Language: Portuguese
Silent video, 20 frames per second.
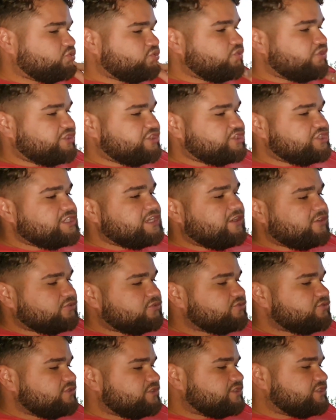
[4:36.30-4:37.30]
Tudo original,
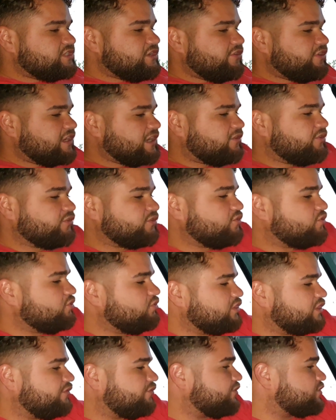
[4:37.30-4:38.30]
tudo original. A única coisa que eu
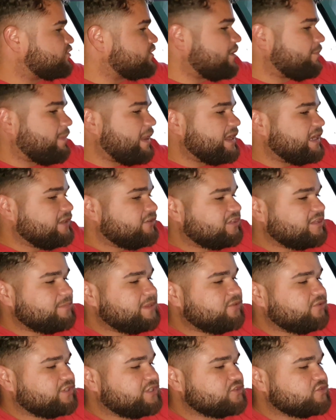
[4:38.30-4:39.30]
coloquei foi só o aparelho. Também
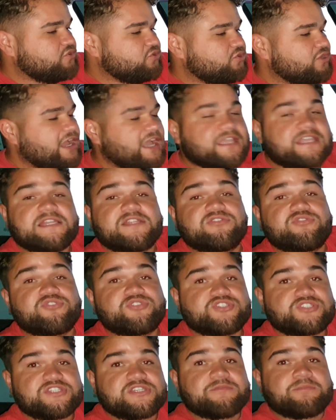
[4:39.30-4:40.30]
não quis colocar aquele
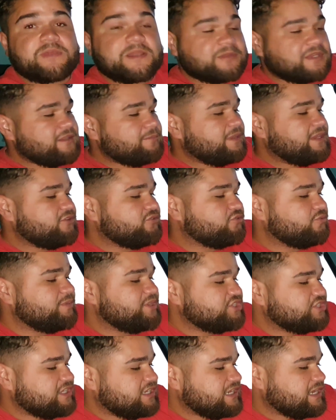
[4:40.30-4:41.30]
dois g pra uh -huh.
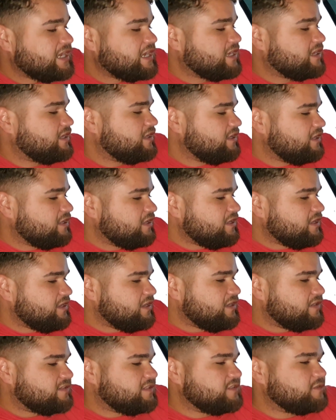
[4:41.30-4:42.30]
mexer na,
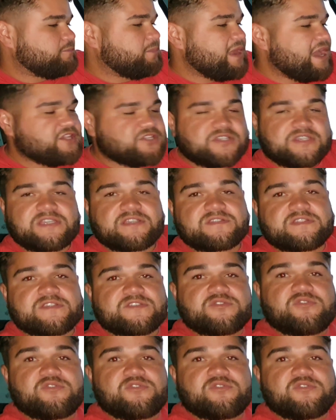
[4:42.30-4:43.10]
esses plásticos, essas